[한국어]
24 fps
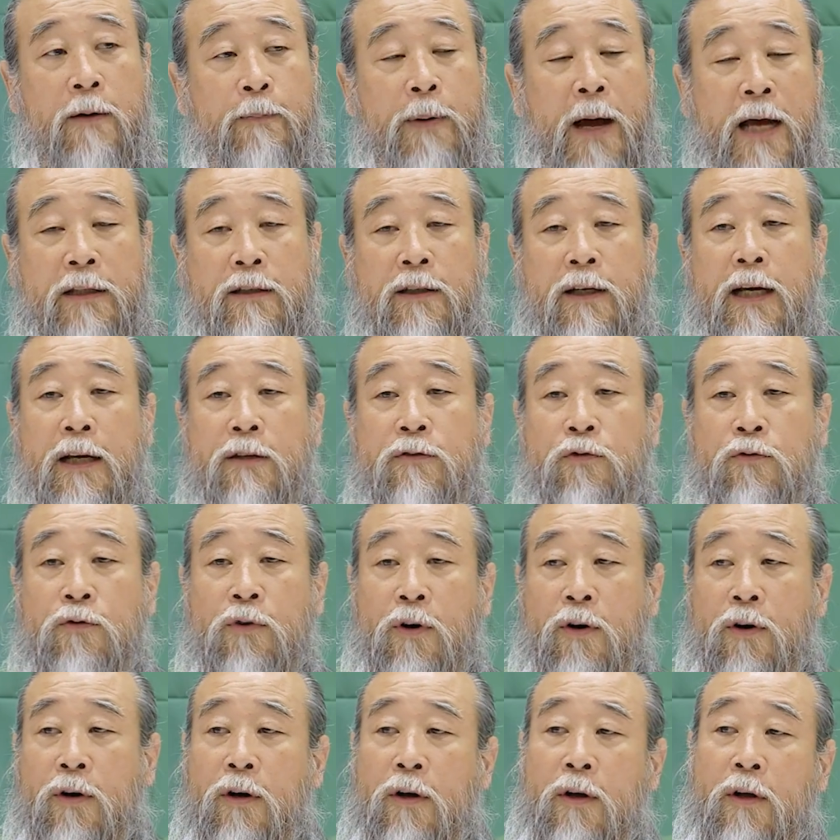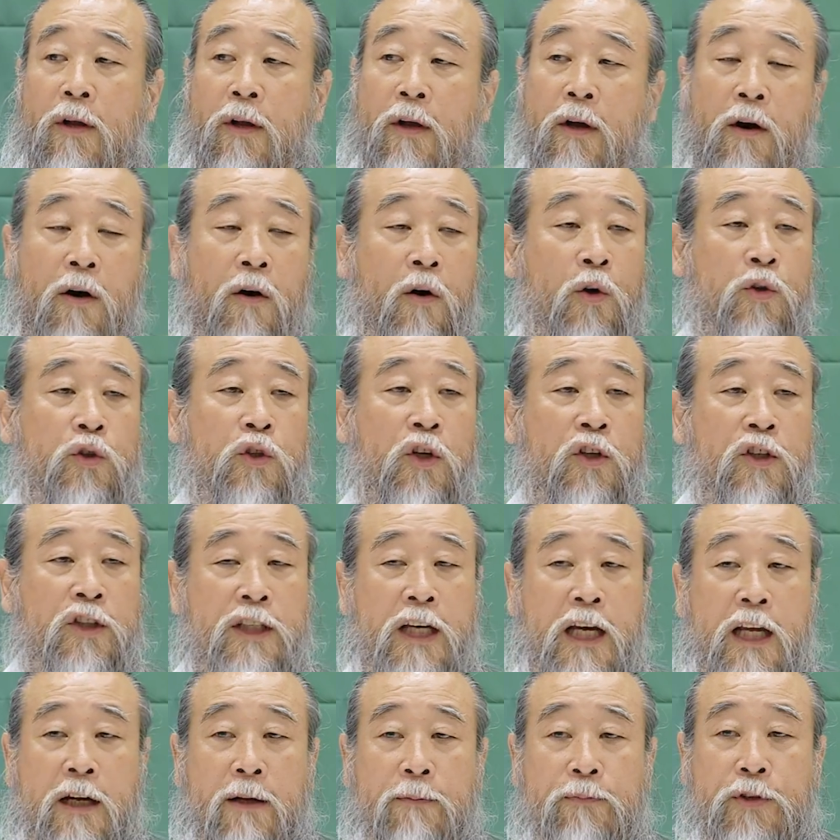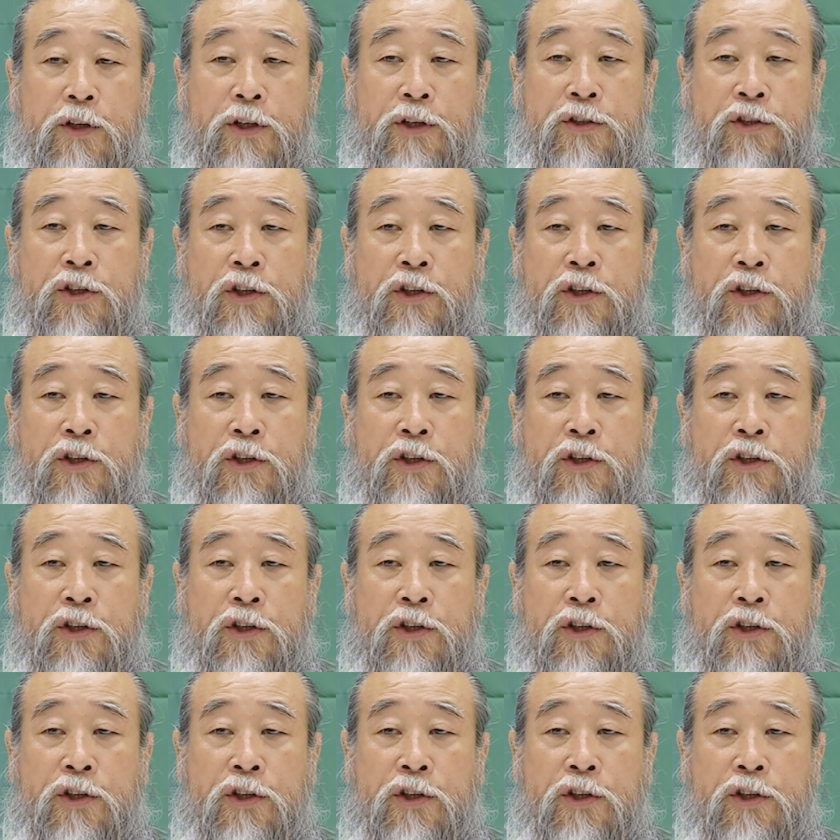받아가지고 어떤 사람들이